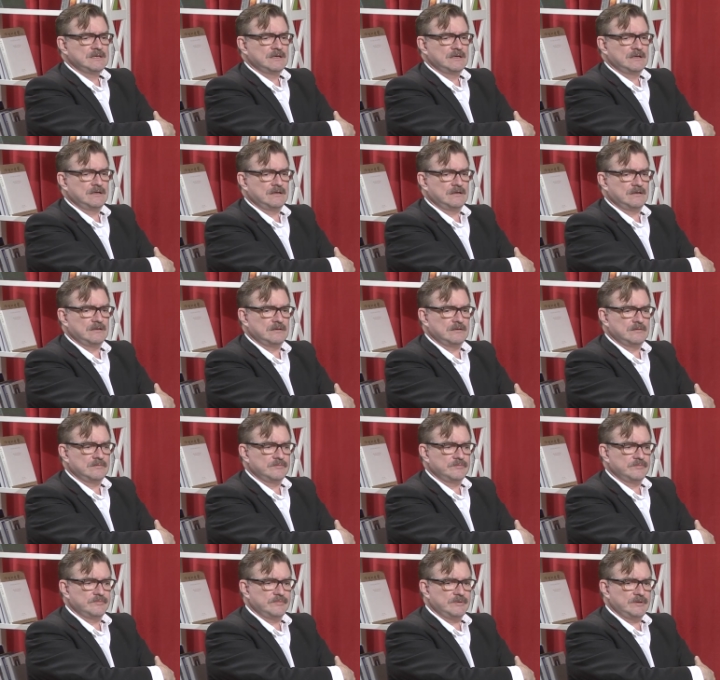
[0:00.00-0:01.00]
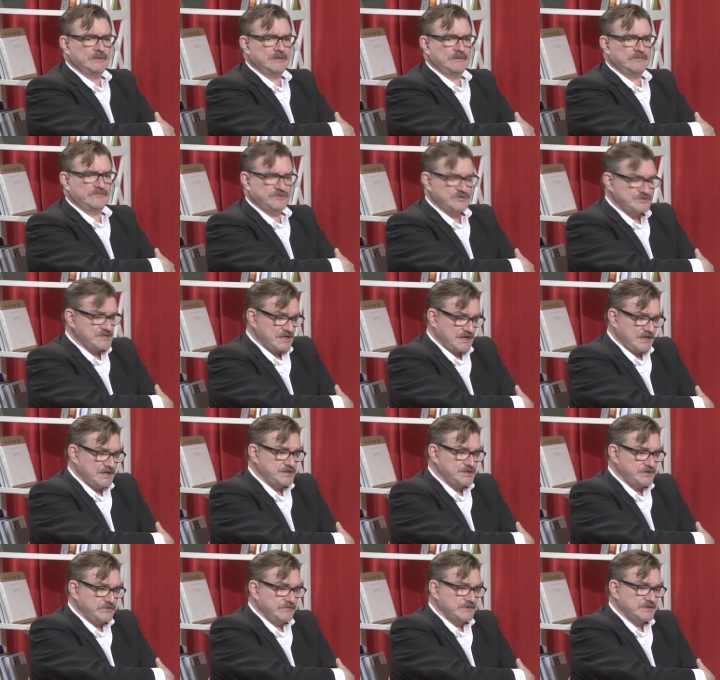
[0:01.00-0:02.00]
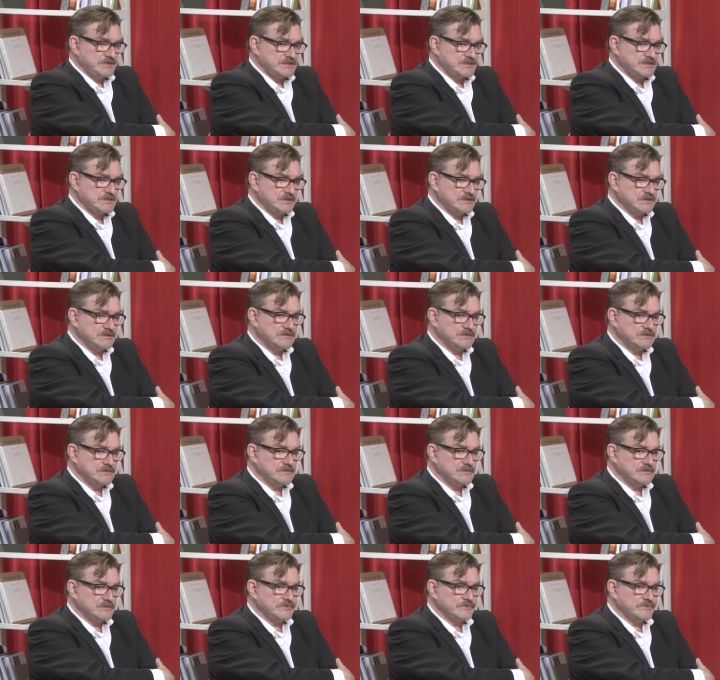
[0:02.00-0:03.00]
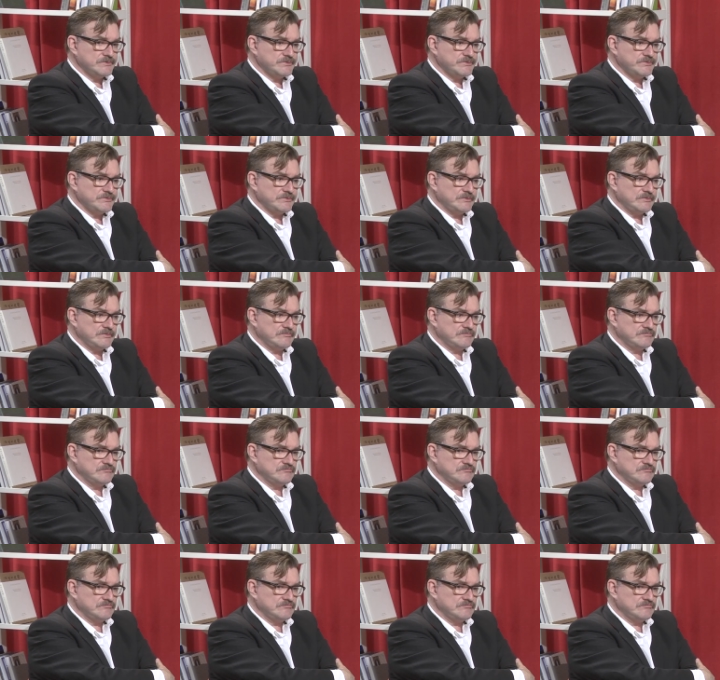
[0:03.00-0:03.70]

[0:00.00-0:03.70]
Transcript: Э, и все заканчивается э,